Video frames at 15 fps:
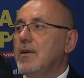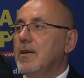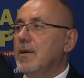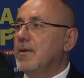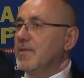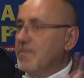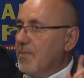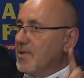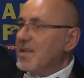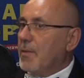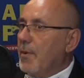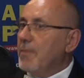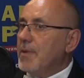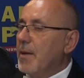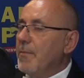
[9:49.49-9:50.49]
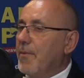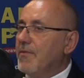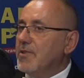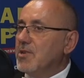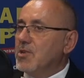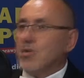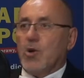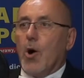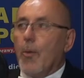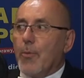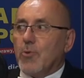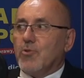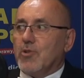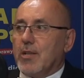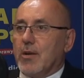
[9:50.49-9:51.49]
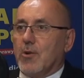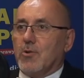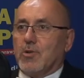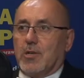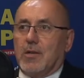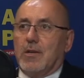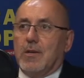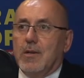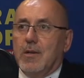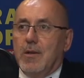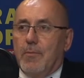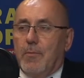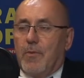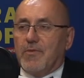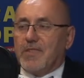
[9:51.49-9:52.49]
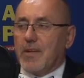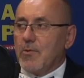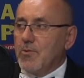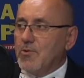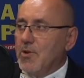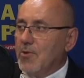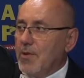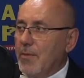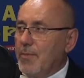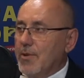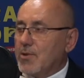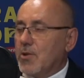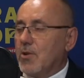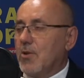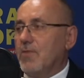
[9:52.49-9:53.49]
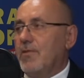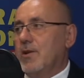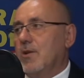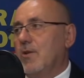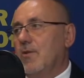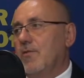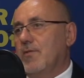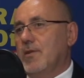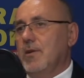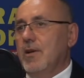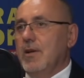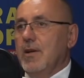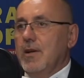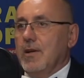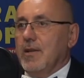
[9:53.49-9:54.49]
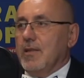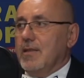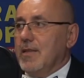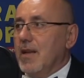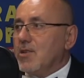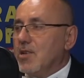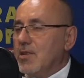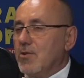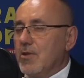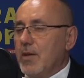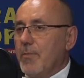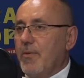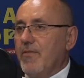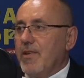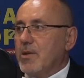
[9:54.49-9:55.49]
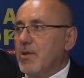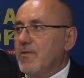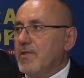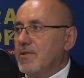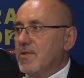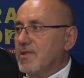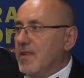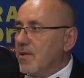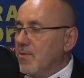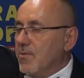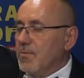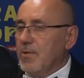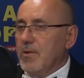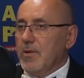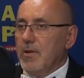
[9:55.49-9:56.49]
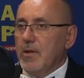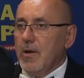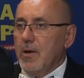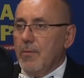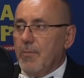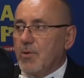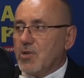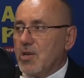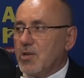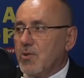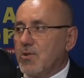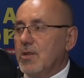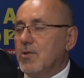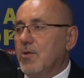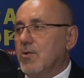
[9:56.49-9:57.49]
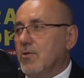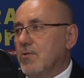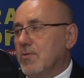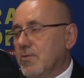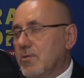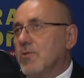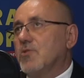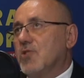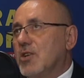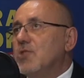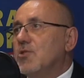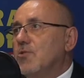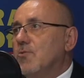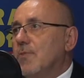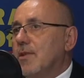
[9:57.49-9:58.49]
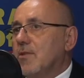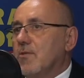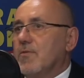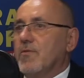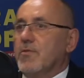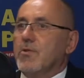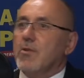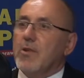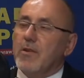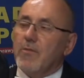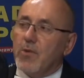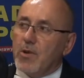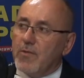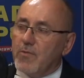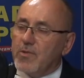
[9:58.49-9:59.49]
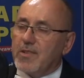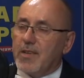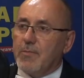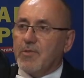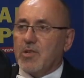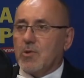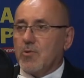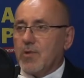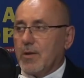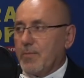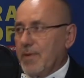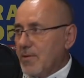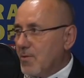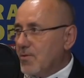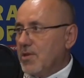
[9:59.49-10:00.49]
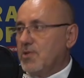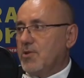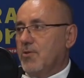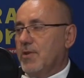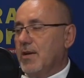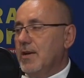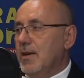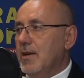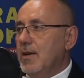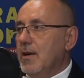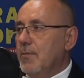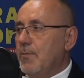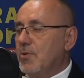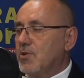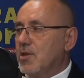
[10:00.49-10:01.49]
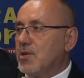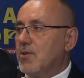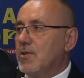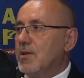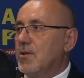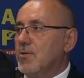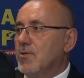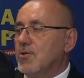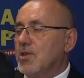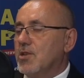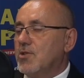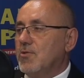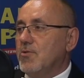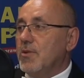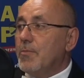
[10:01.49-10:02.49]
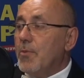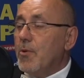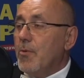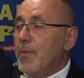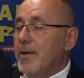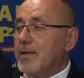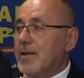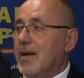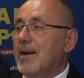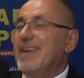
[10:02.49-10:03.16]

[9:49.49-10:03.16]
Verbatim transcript: e, bo zapomniałem powiedzieć, że oprócz tego, że powstaną ciągi pieszo-rowerowe, e, nasze drogi powiatowe zostaną e, poszerzone do, do 6 metrów, drogi wojewódzkie, przy których będą te ciągi poszerzone do 6,5 metra,